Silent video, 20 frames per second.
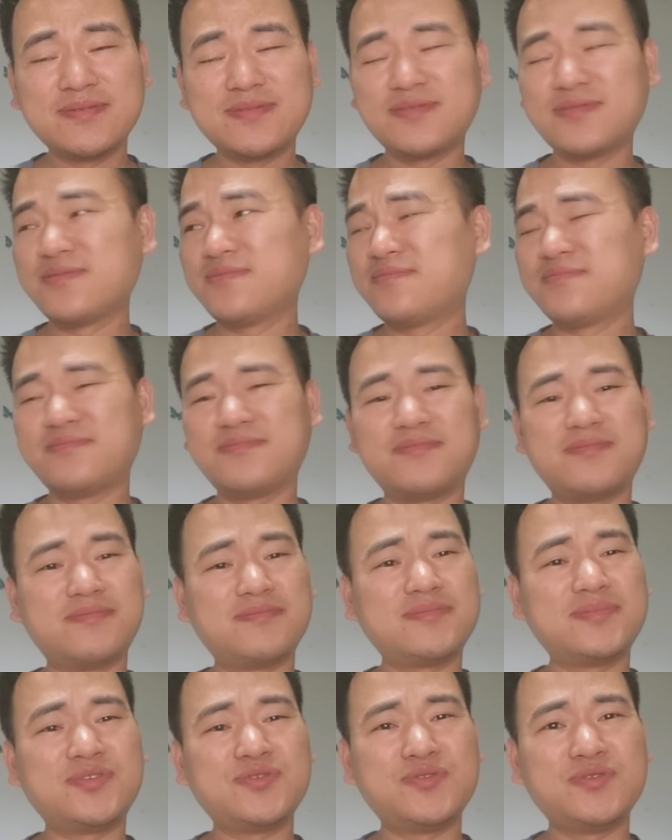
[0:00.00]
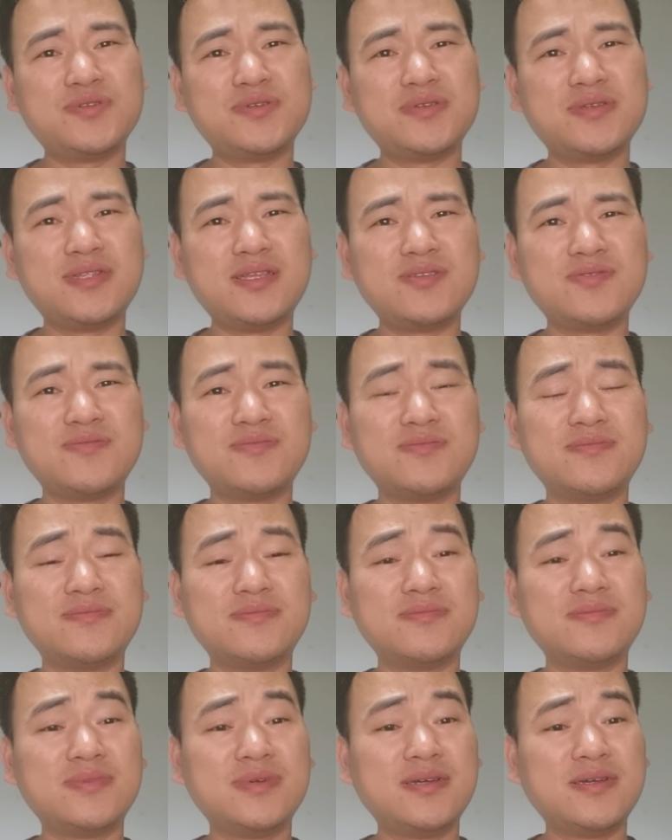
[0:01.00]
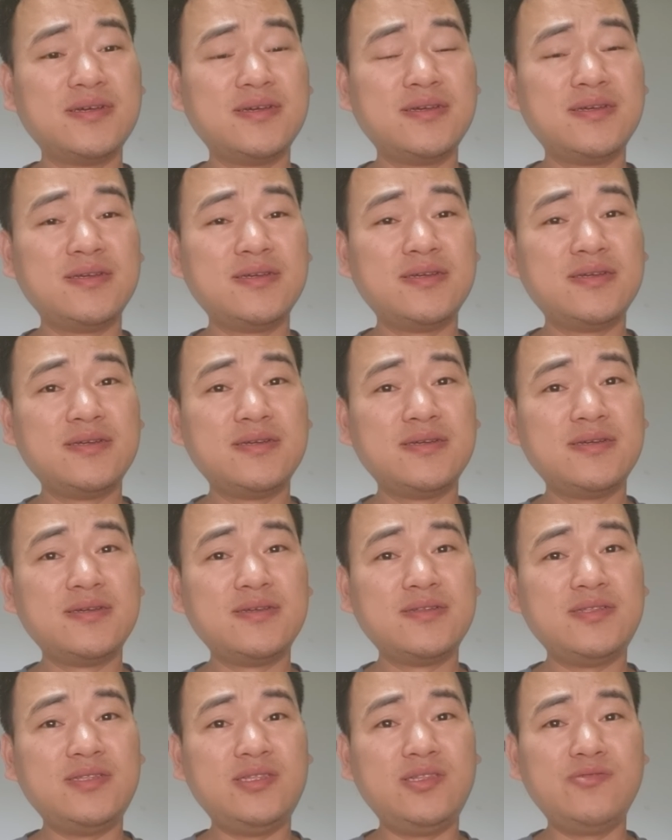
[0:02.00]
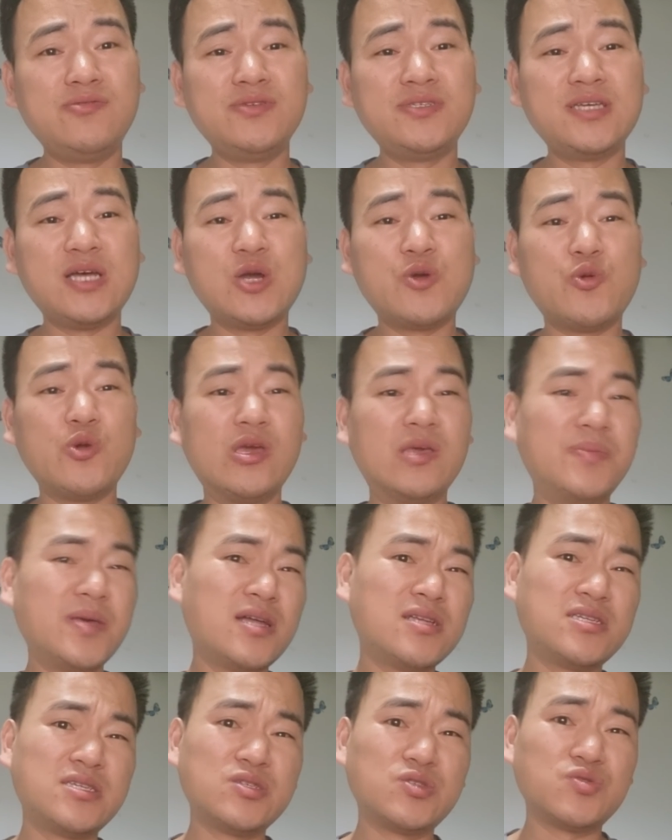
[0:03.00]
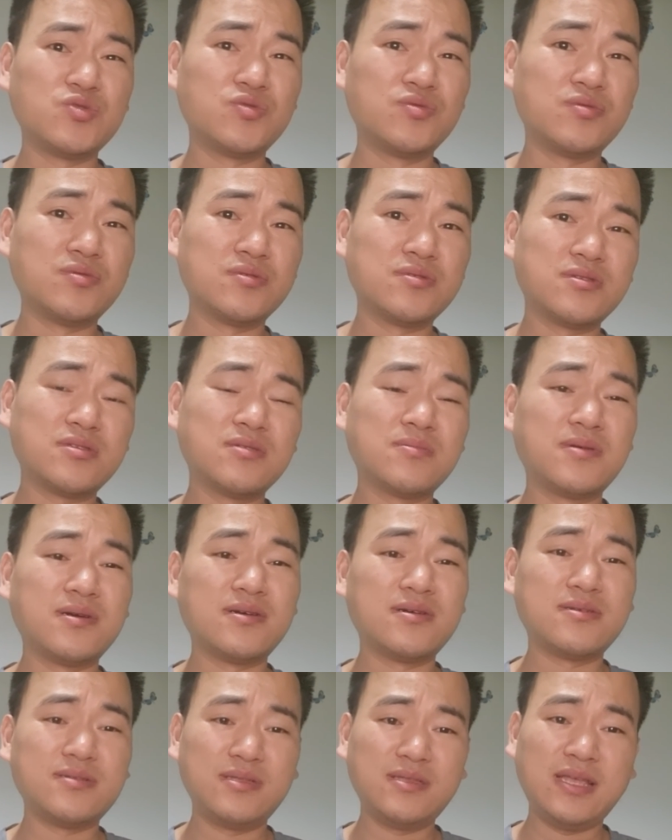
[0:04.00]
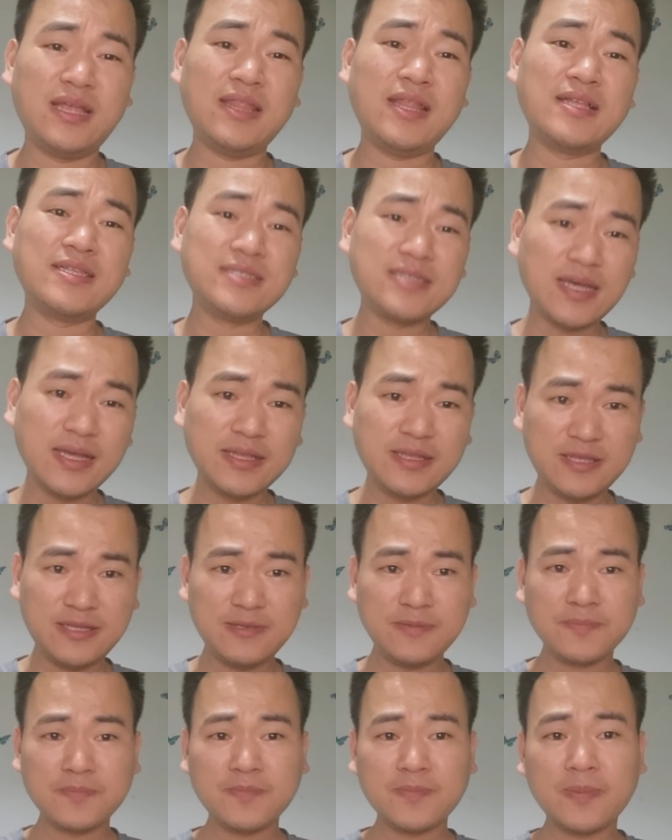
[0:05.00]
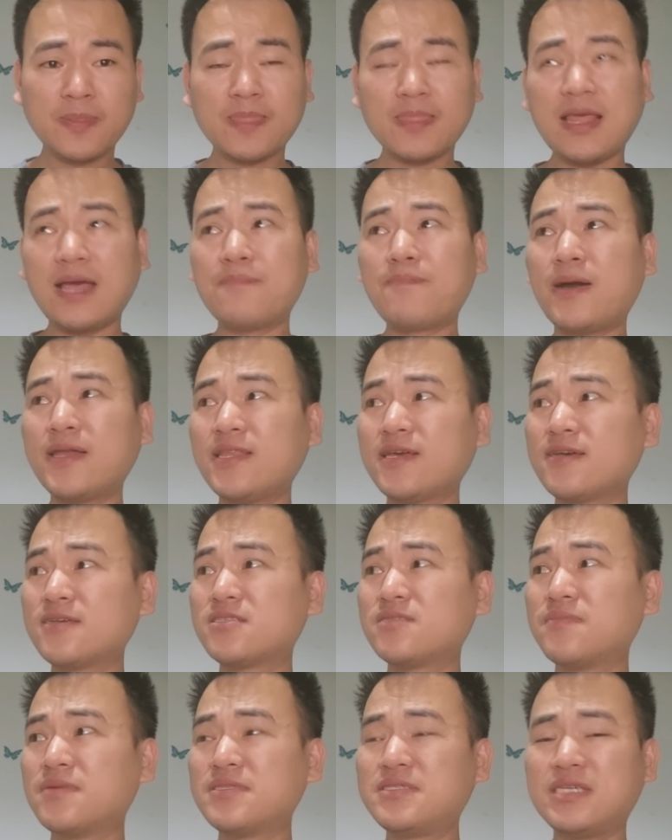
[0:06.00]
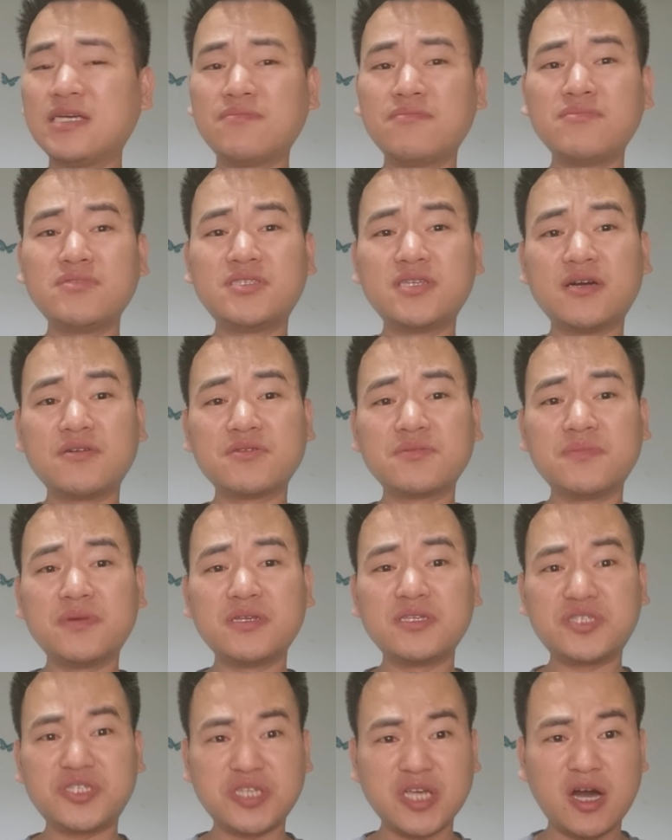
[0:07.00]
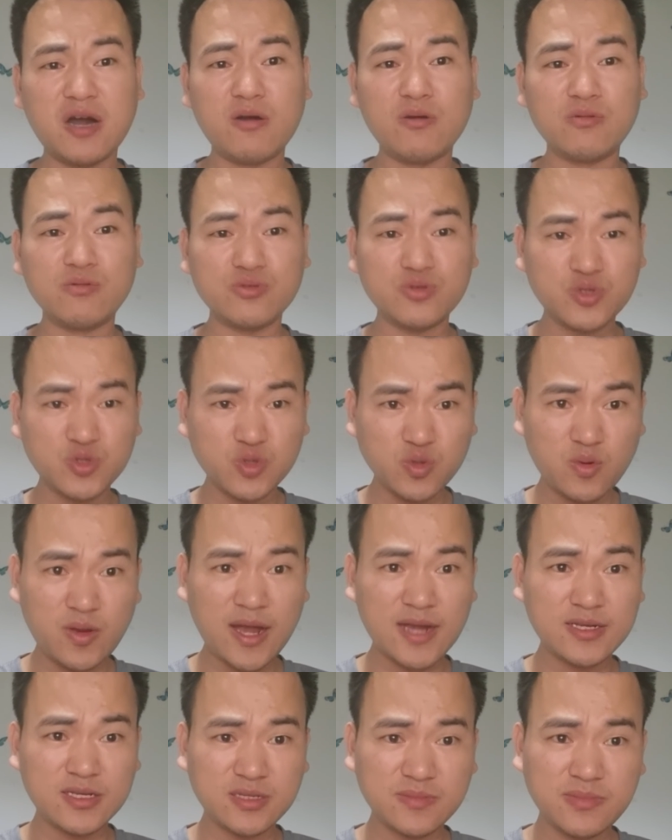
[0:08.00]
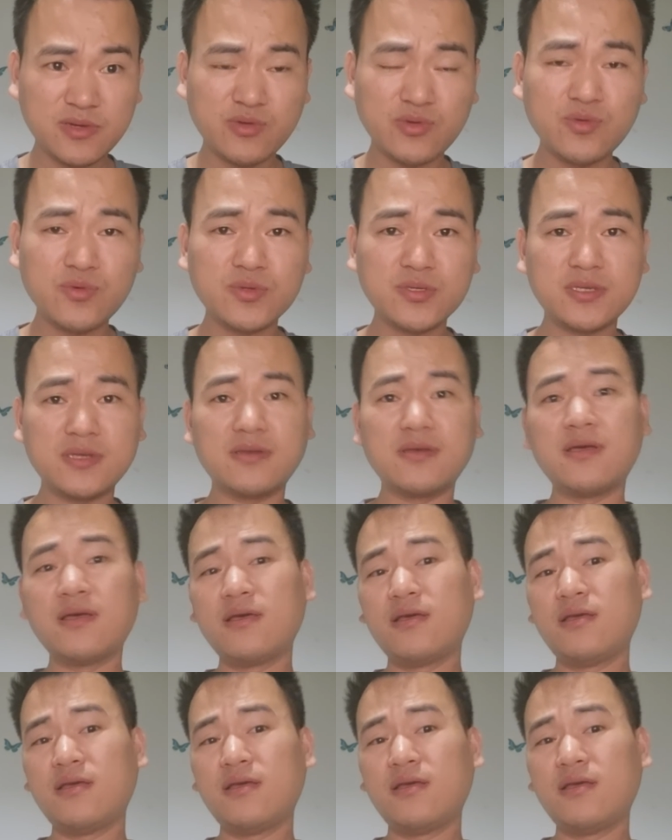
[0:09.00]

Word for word: 就是就是那种弄一些诡辩之术是吧？天天在他办那个什么节目叫什么小说还是什么鬼东西，